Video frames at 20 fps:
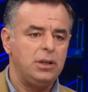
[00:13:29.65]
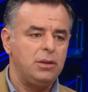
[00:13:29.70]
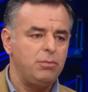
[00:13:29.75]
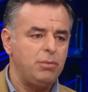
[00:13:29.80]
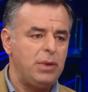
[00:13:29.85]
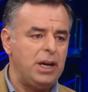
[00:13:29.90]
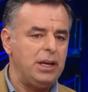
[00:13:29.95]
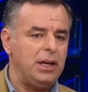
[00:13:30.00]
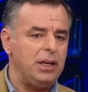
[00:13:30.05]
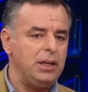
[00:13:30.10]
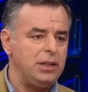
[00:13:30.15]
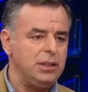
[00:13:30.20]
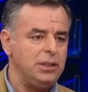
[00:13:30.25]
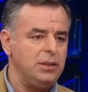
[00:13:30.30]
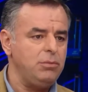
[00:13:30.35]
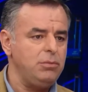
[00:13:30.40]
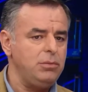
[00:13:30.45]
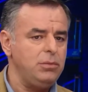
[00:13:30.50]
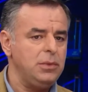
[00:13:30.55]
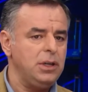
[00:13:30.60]
Meral
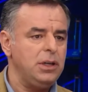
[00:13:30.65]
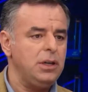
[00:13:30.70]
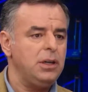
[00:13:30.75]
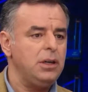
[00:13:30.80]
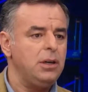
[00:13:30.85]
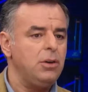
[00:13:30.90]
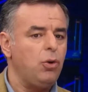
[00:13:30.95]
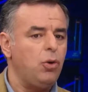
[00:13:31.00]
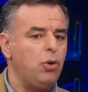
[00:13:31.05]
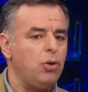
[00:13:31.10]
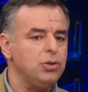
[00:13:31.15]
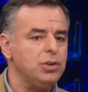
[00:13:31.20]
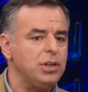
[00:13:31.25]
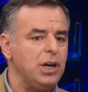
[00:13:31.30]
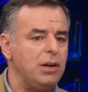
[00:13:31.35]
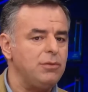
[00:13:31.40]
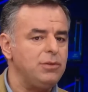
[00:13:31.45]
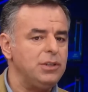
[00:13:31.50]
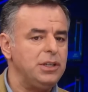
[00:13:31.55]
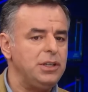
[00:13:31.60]
Hanım o
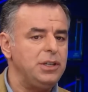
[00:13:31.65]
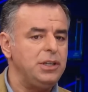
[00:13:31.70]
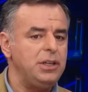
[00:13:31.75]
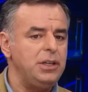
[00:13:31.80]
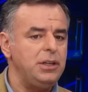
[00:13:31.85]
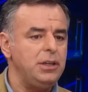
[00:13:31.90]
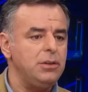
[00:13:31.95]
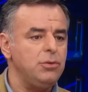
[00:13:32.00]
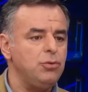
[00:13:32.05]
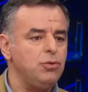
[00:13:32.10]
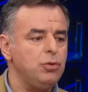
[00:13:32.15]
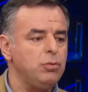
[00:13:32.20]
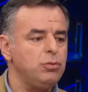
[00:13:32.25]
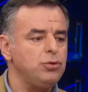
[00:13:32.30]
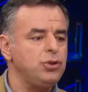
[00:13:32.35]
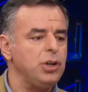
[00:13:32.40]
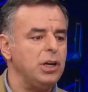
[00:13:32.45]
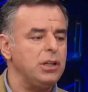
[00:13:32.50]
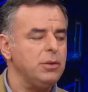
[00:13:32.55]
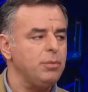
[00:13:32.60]
tavrını
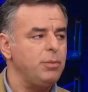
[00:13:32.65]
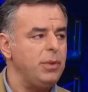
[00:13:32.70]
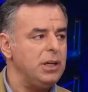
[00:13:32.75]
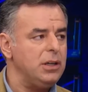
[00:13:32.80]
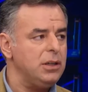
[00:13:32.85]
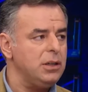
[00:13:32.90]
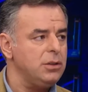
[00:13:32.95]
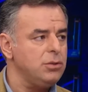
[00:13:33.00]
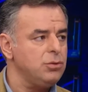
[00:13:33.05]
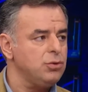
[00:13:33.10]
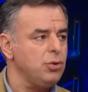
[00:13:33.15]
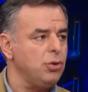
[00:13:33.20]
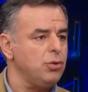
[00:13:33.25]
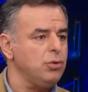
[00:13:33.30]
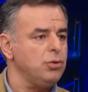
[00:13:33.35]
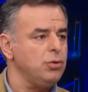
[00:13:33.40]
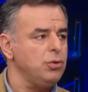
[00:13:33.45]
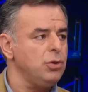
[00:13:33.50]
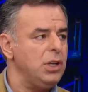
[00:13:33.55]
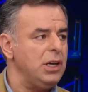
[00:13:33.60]
yumuşatmak
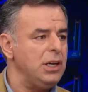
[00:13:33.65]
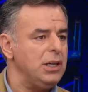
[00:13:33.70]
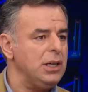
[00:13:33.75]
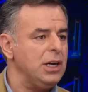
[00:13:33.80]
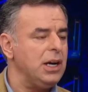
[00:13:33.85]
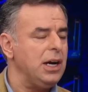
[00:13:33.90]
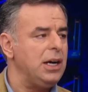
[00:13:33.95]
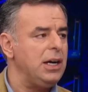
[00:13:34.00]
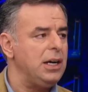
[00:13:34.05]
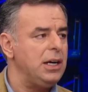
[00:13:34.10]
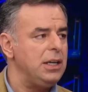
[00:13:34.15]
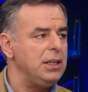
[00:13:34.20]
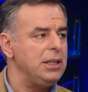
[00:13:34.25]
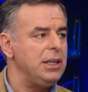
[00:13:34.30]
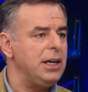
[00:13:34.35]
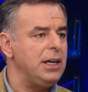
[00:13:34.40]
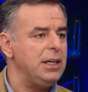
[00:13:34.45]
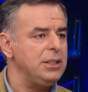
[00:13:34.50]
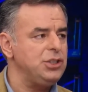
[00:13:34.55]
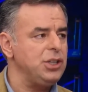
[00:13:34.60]
zorunda
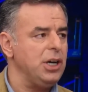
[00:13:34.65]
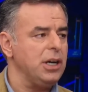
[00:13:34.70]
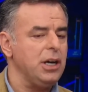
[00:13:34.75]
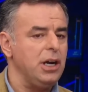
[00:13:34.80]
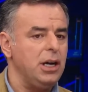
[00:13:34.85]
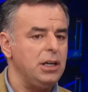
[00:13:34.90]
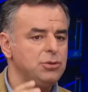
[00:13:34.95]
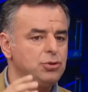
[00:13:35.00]
kalacak.